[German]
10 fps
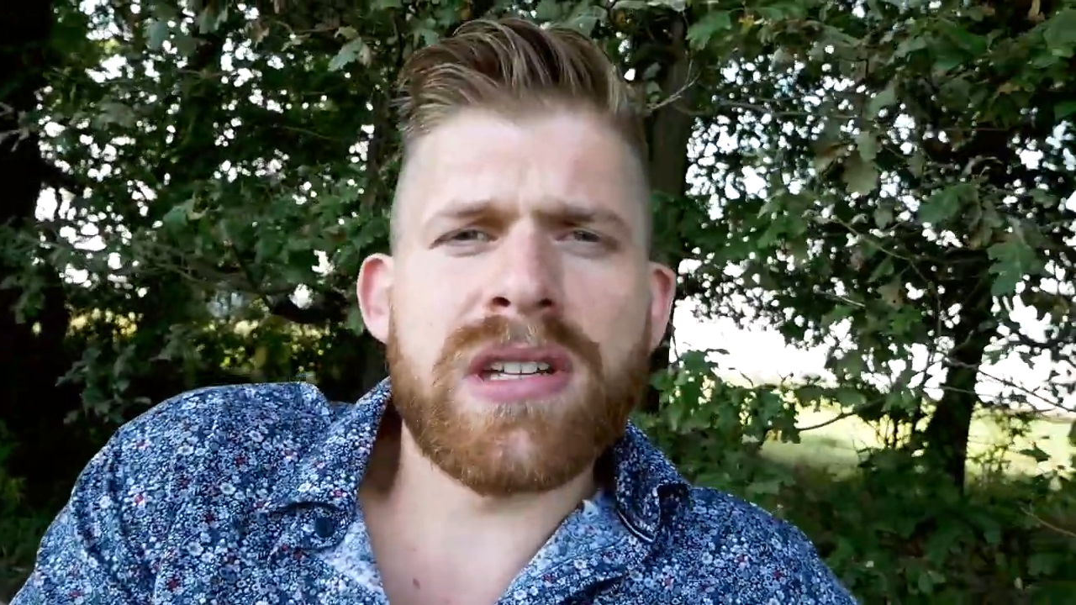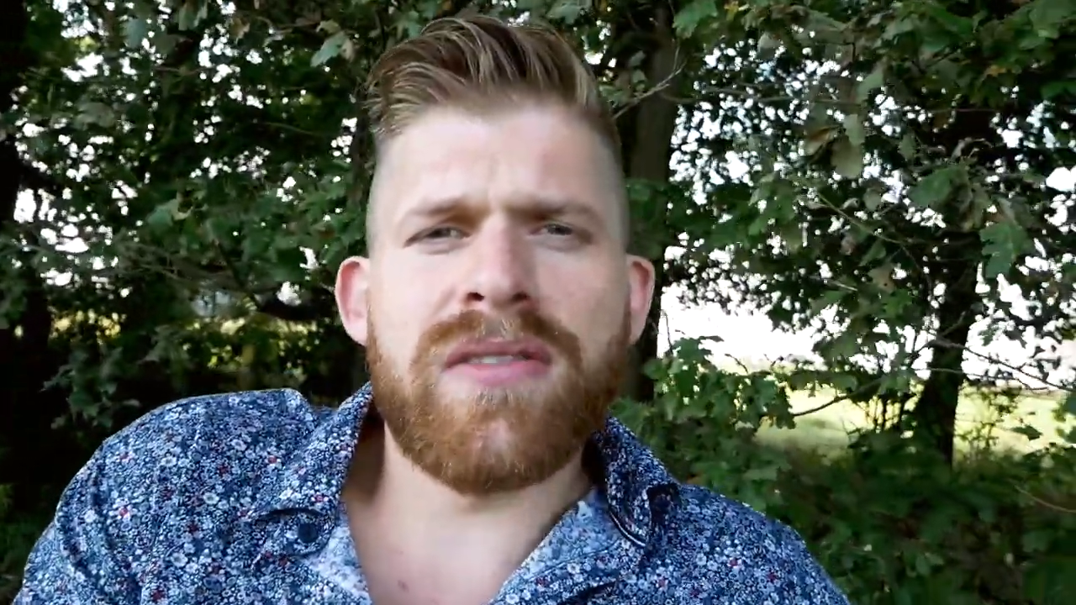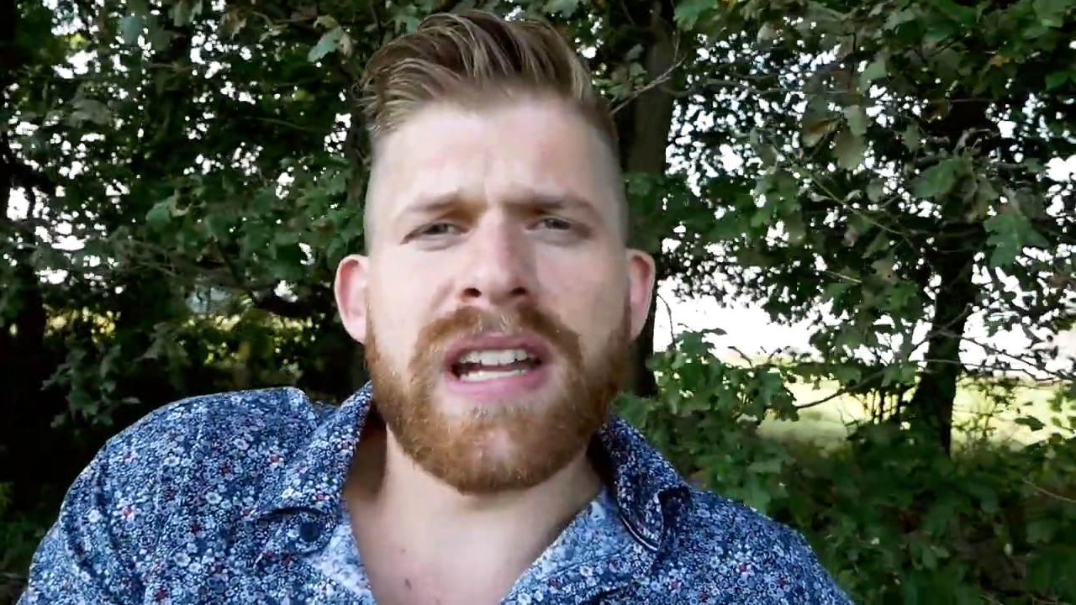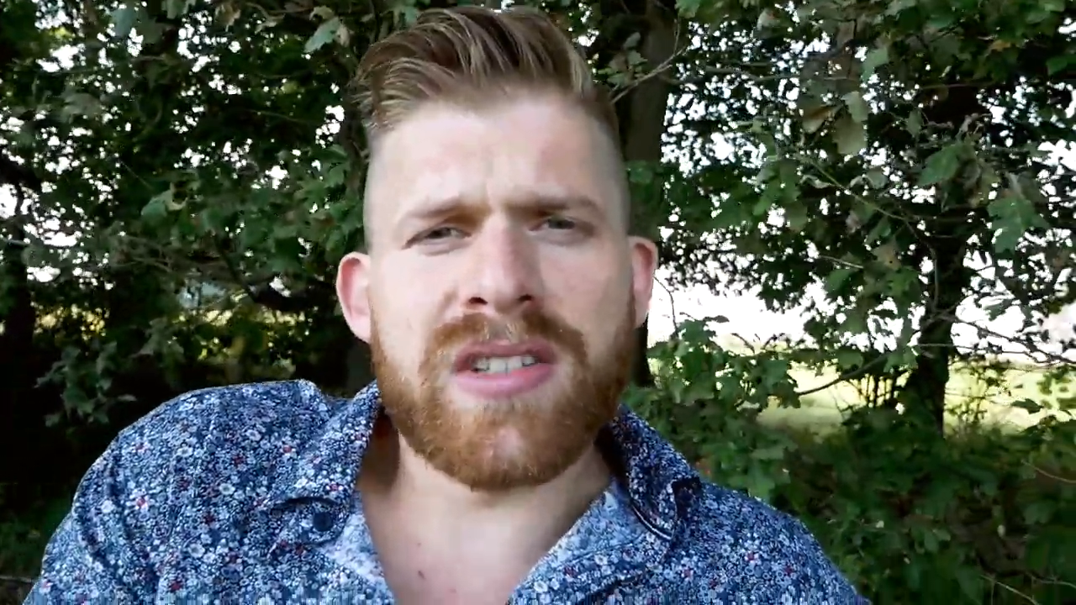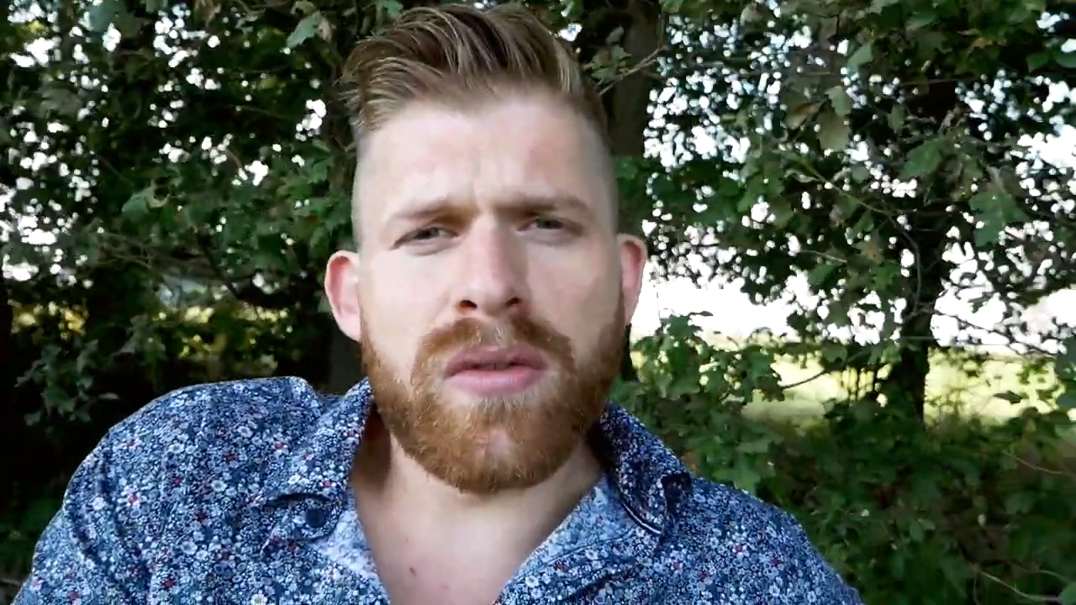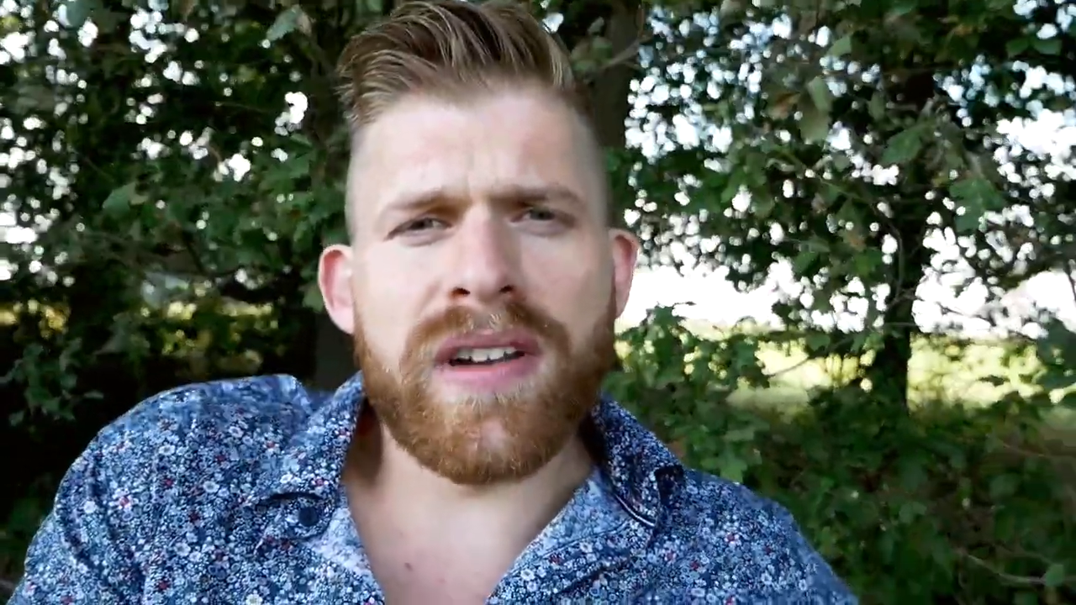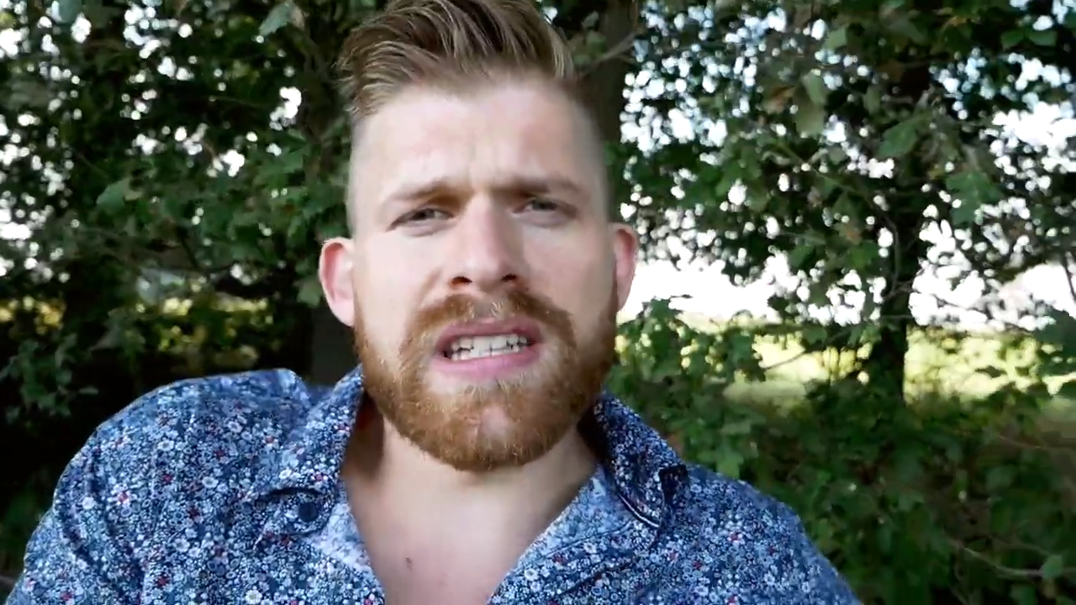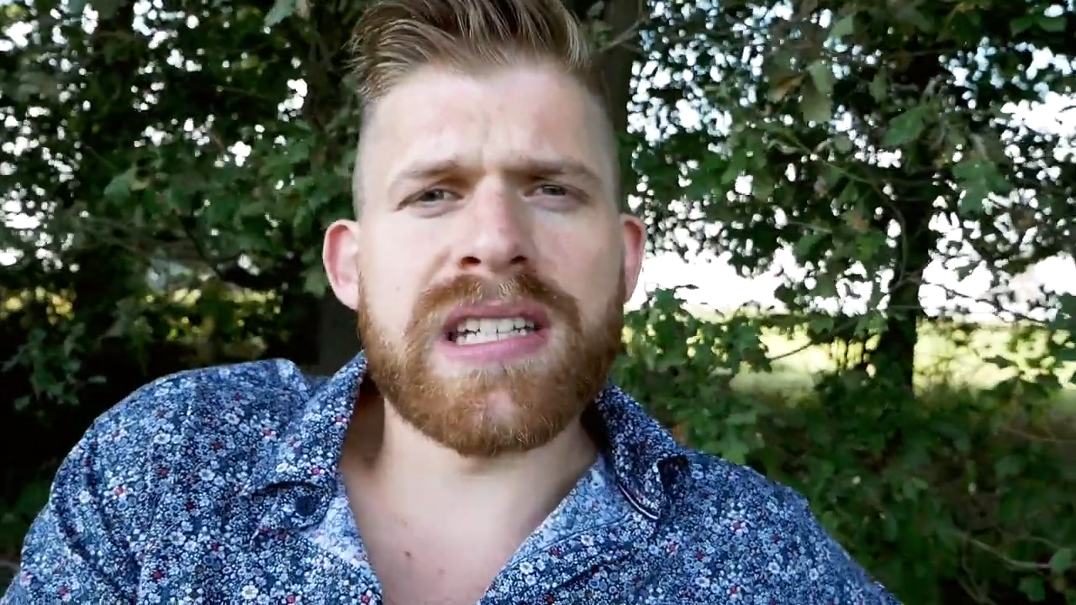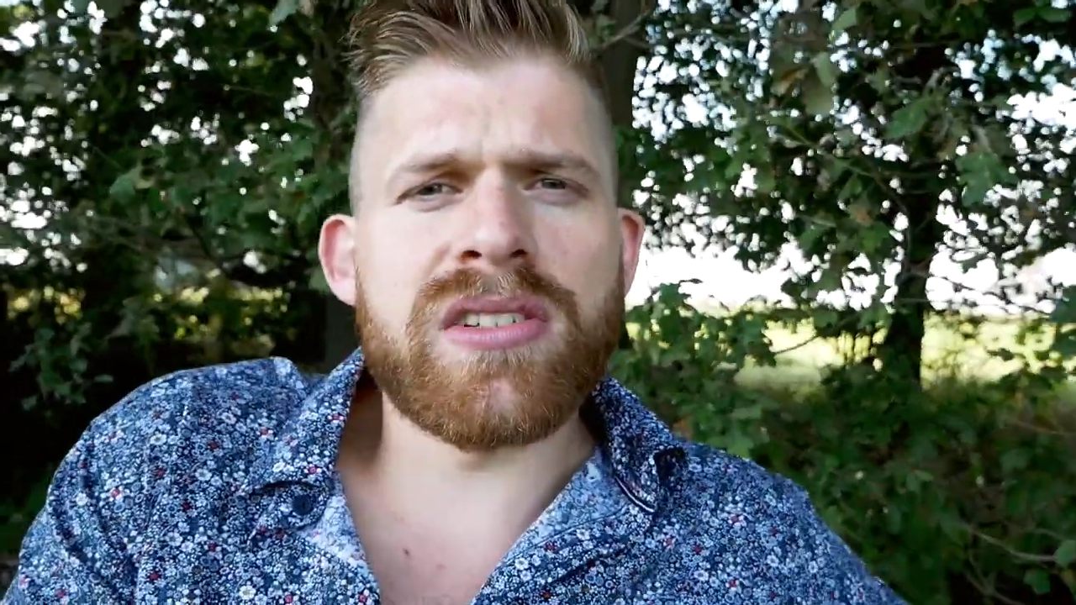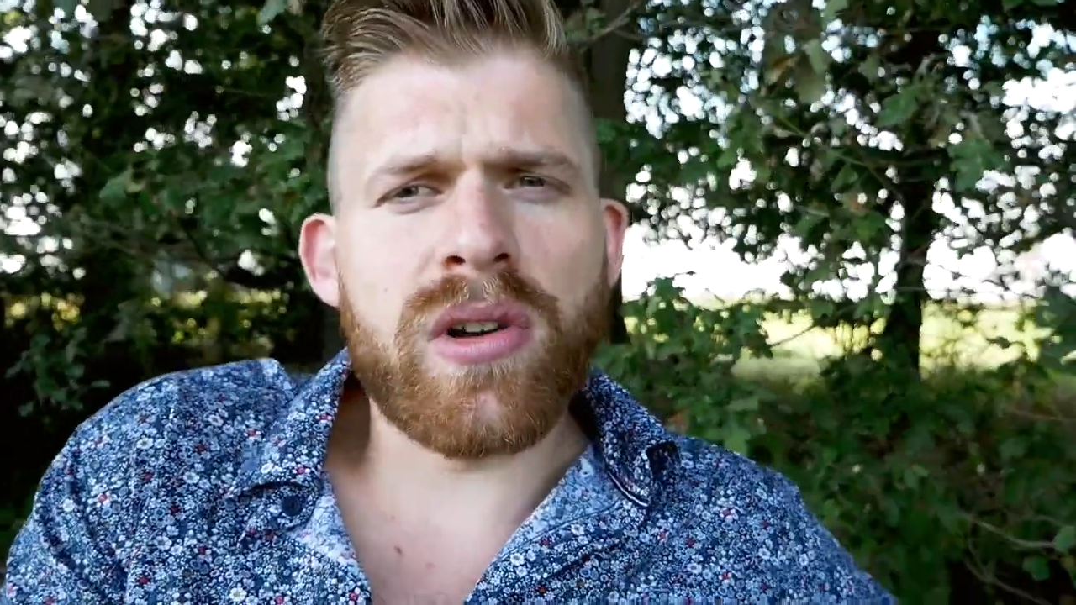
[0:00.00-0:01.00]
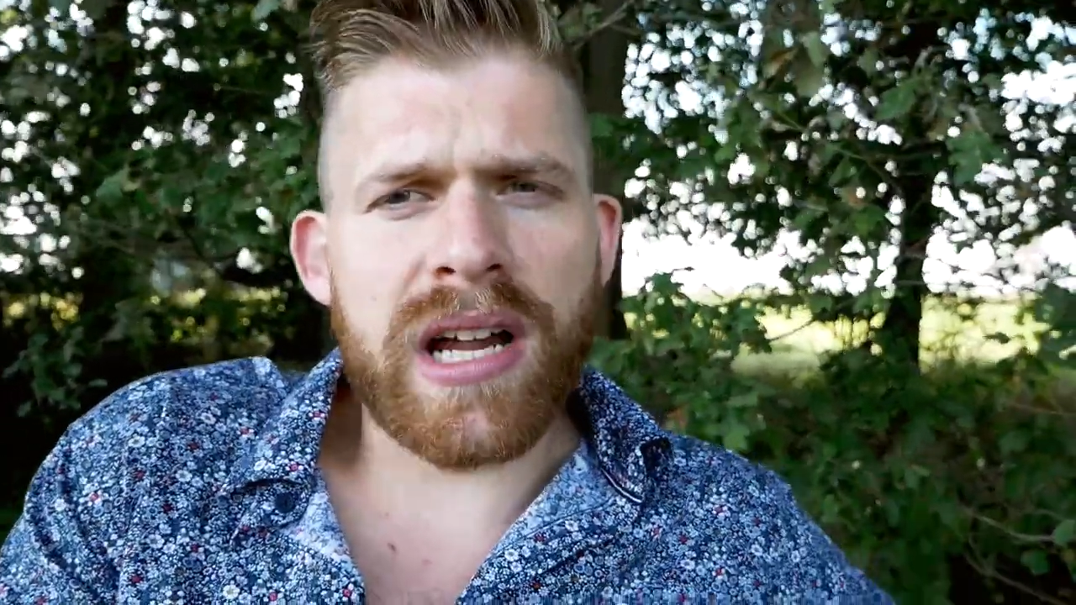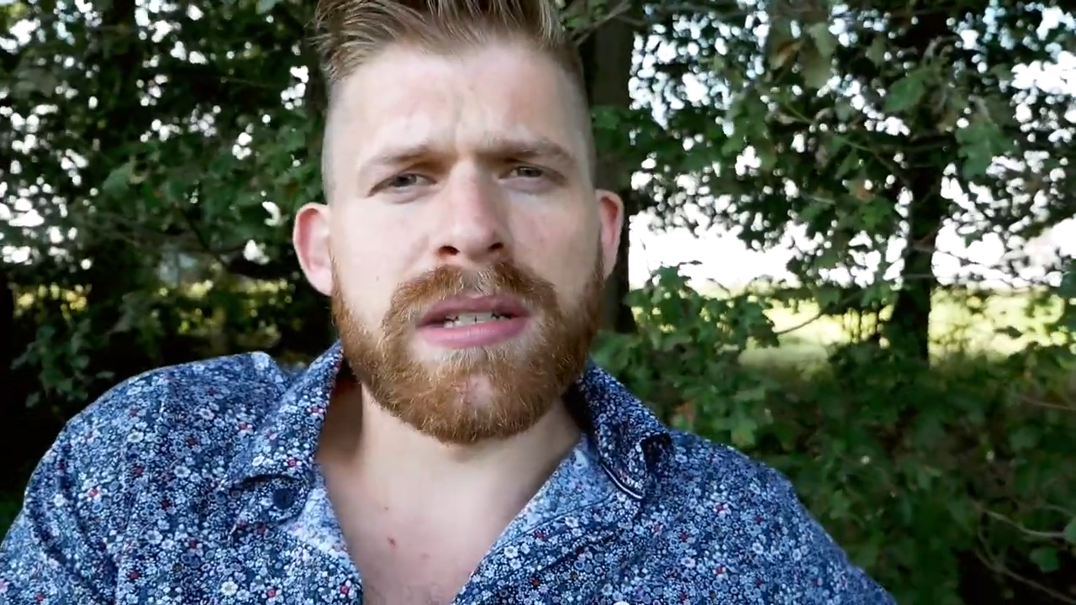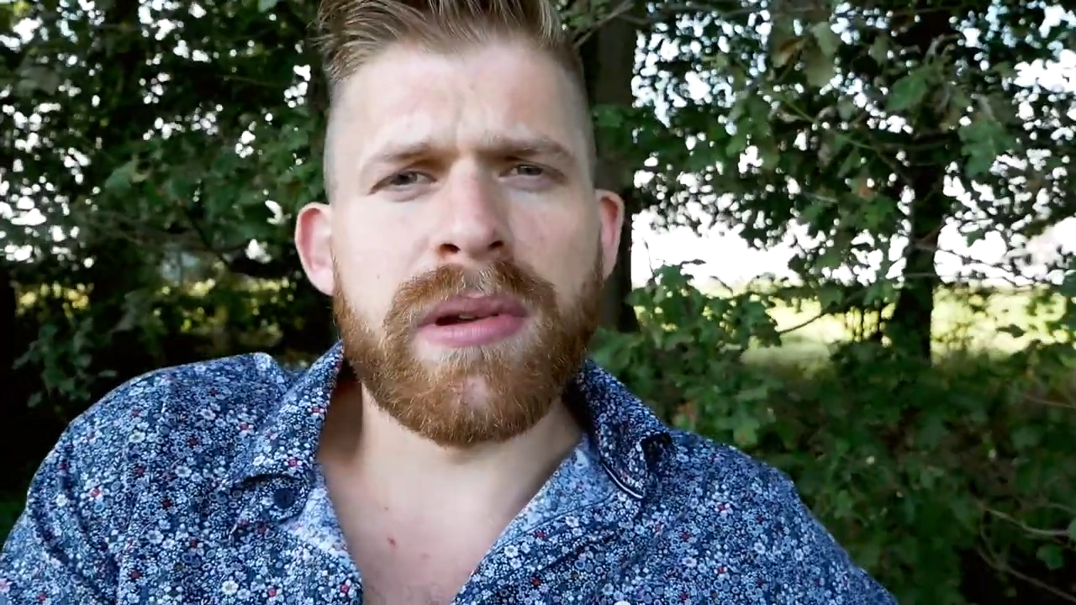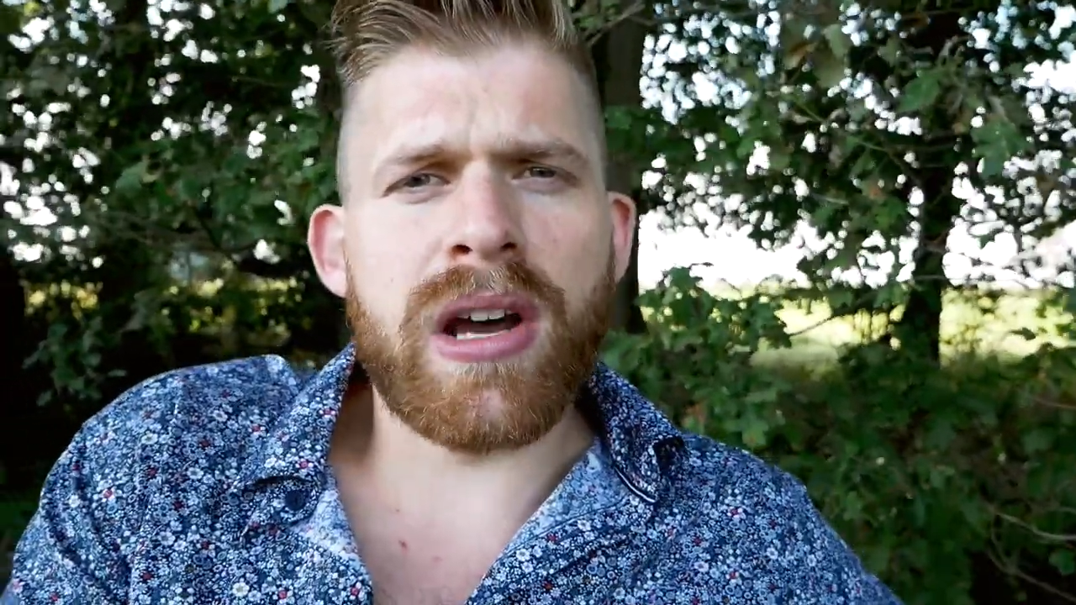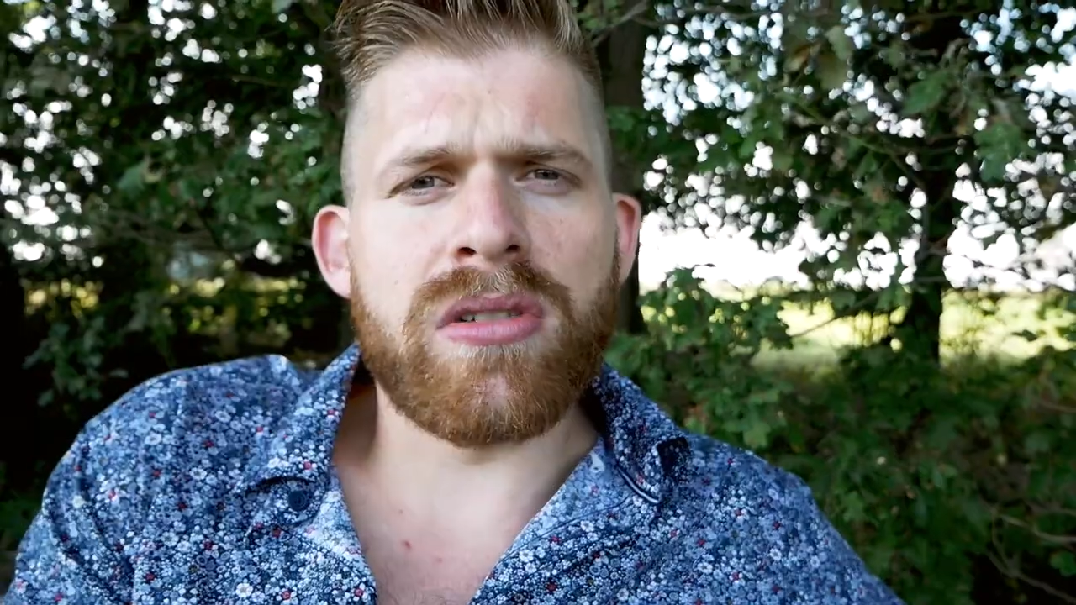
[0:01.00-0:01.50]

du dich vielleicht so fest, dass du gar nicht mehr da